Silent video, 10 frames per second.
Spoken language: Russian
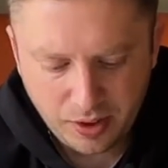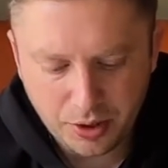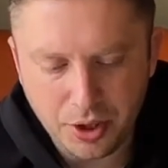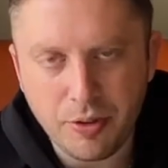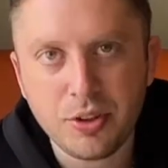
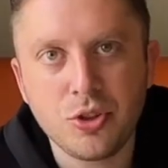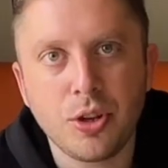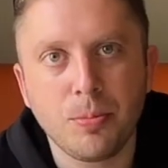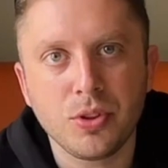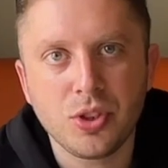Креветочки
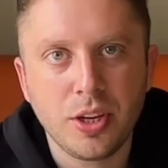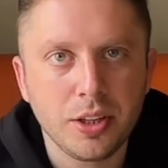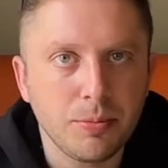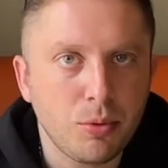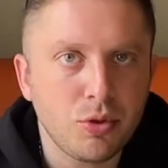
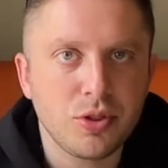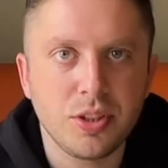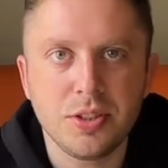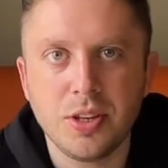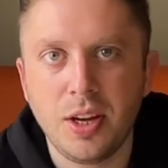поджарены просто
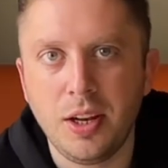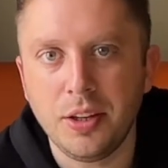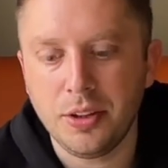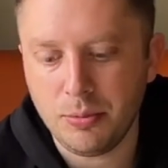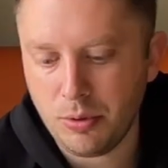идеально.
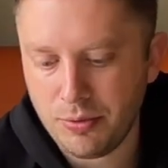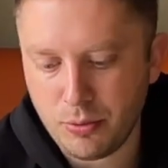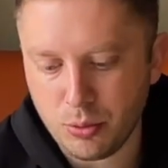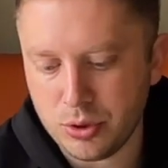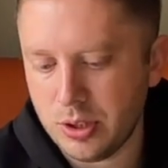На мой
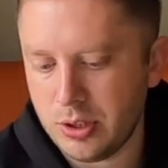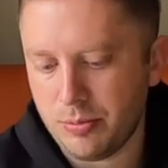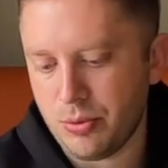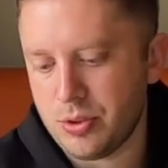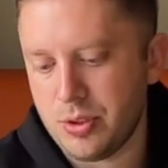вкус это
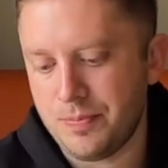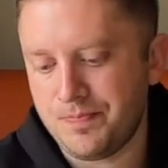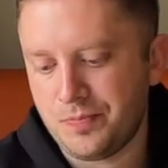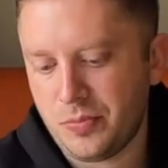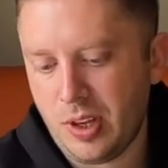просто
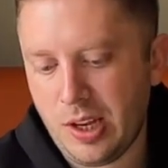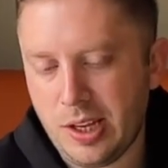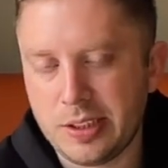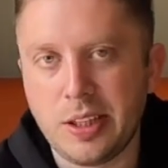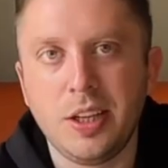
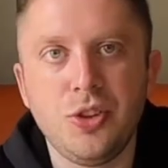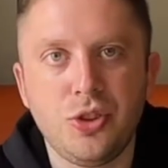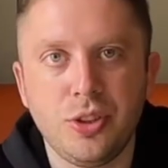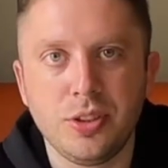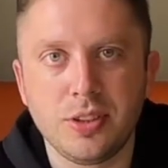
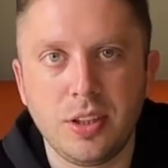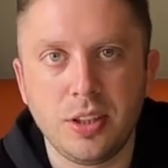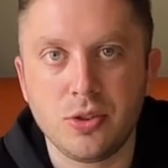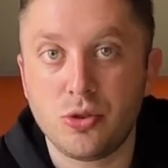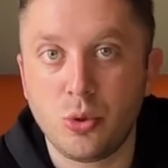отличный
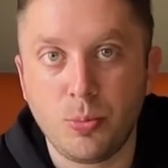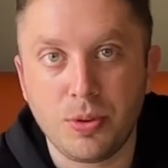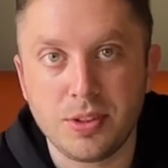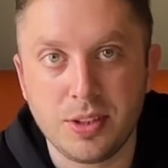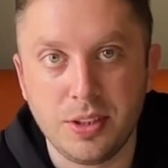салат, сто
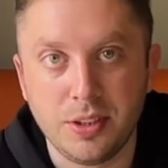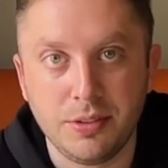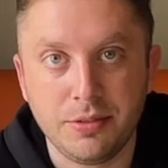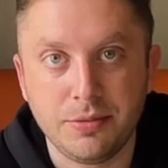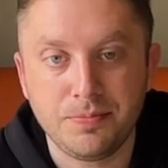процентов.
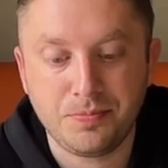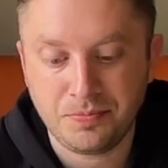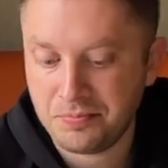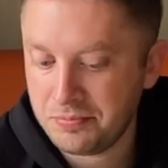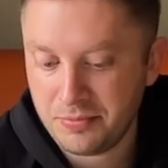
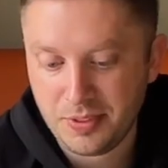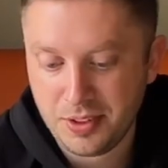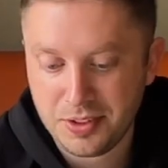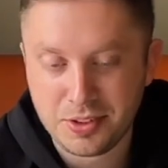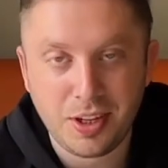
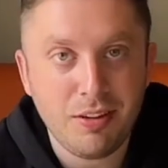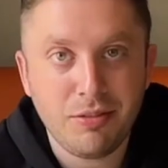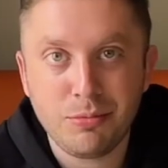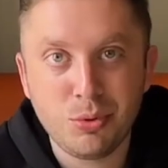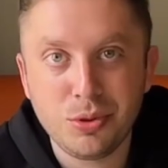С
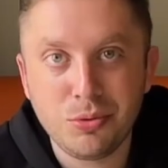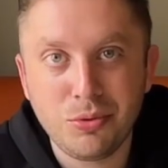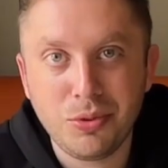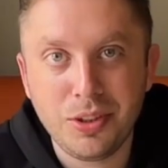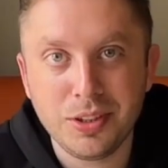кайфом будем
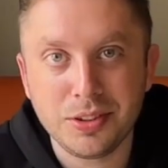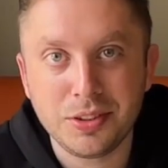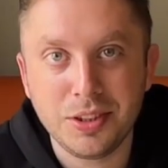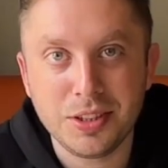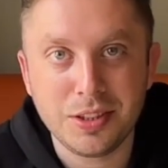его есть.
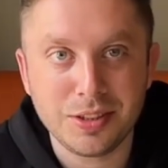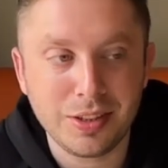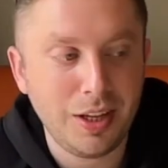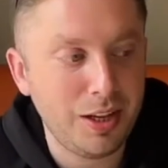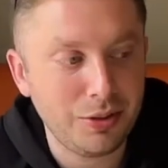Если
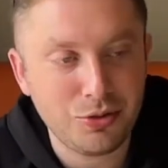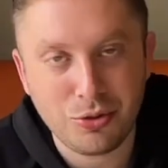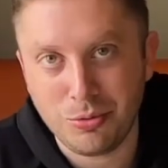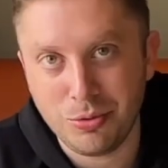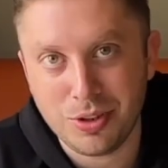
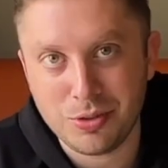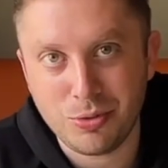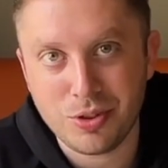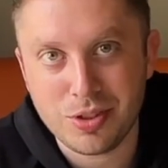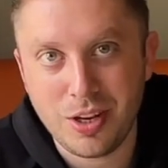соляночку у нас
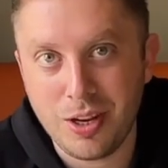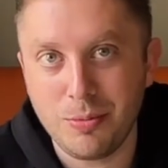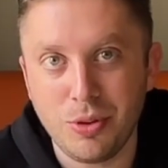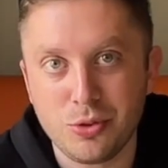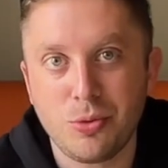вынесли, и
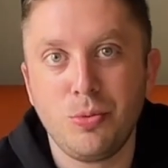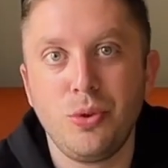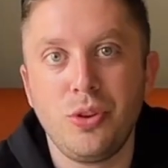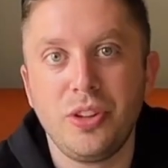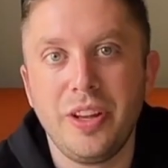мы особо
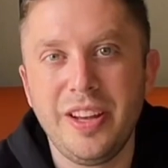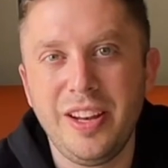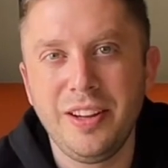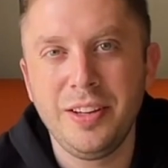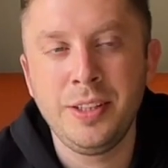ее не
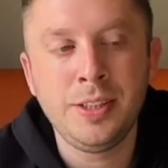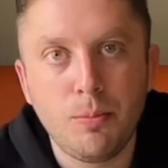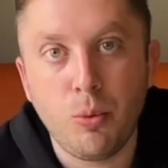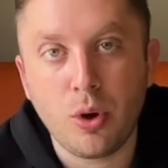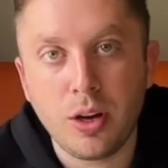доели,
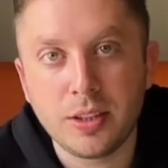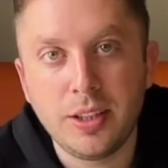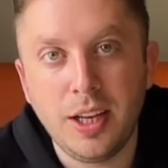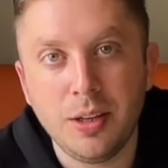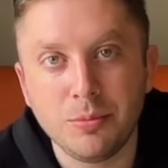по
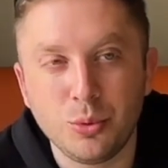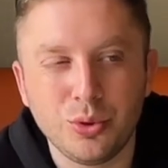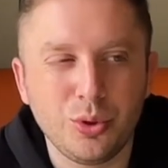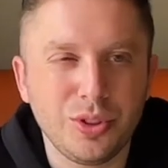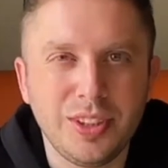коктейлям тут
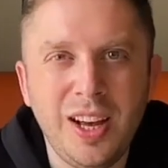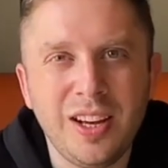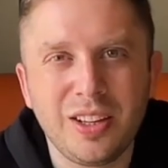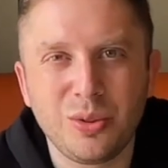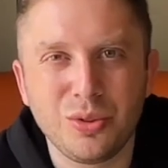то
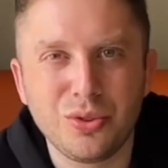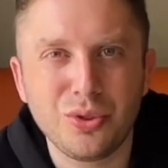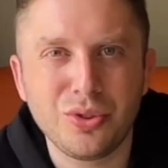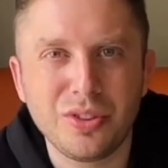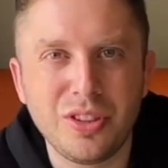сахар, то
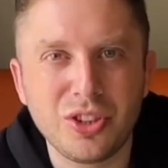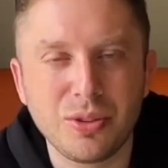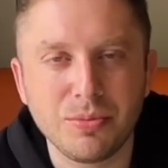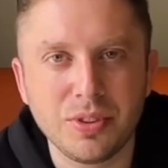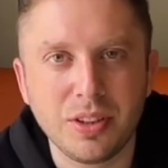чуть
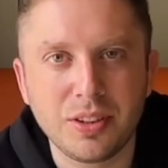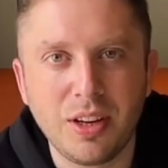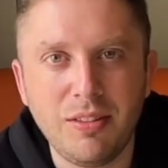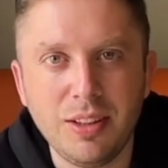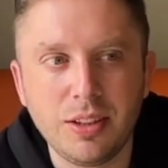слишком
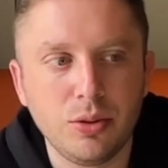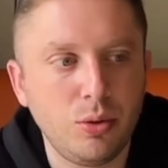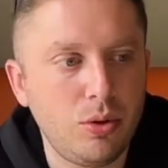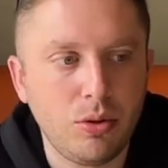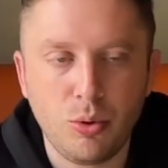сладковато,
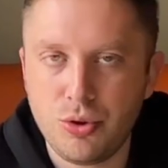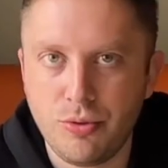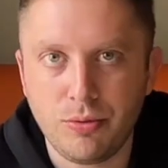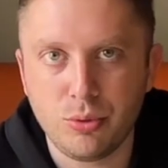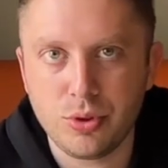но очень
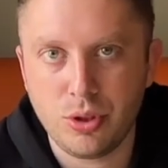вкусный